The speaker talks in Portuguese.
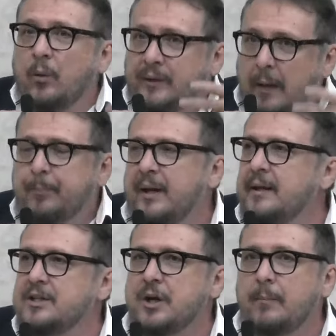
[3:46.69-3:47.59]
tem
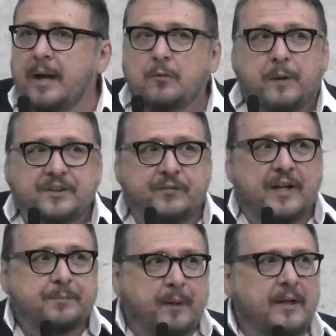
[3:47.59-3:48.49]
planejamento, porque se
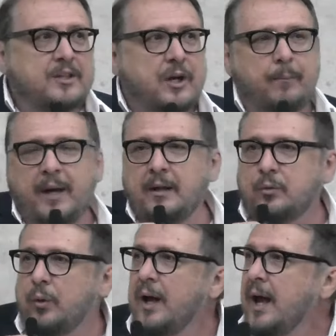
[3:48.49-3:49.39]
tivesse
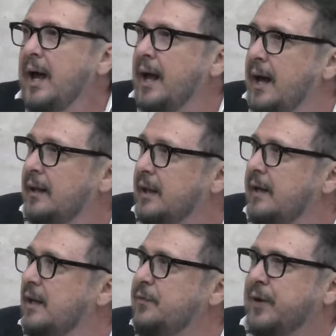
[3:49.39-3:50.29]
planejamento, é,
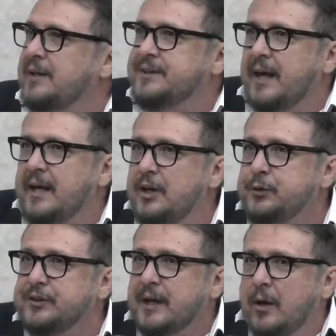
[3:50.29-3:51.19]
teria de fazer
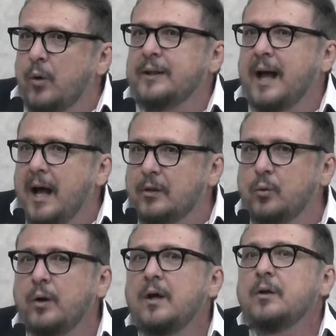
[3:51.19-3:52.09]
isso
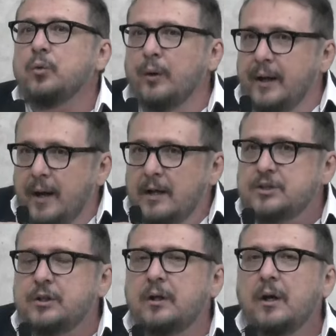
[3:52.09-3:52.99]
escalonado
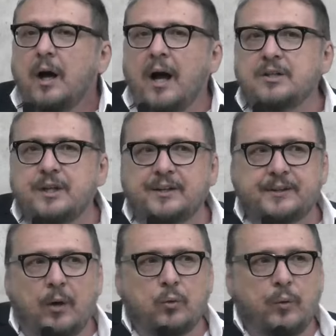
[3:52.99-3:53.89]
durante a
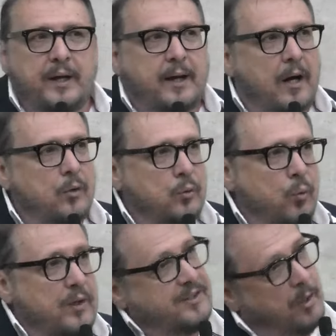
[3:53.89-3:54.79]
gestão do Ricardo
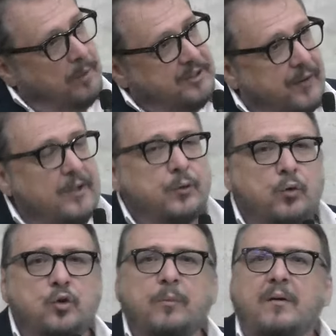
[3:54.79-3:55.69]
Nunes. Não, mas faz
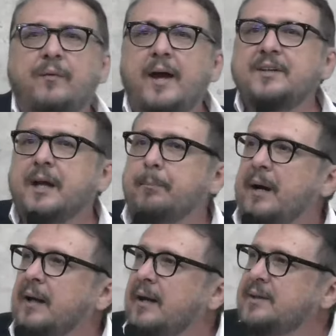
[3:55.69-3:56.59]
tudo de uma vez, quer é
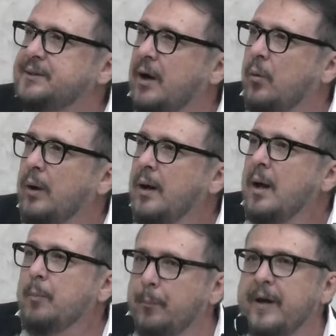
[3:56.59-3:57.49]
perder a eleição,
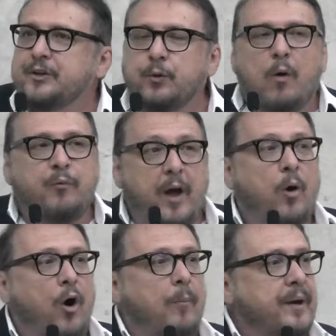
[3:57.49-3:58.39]
para o pessoal ver
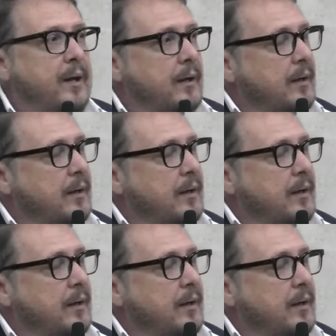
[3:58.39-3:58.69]
obra.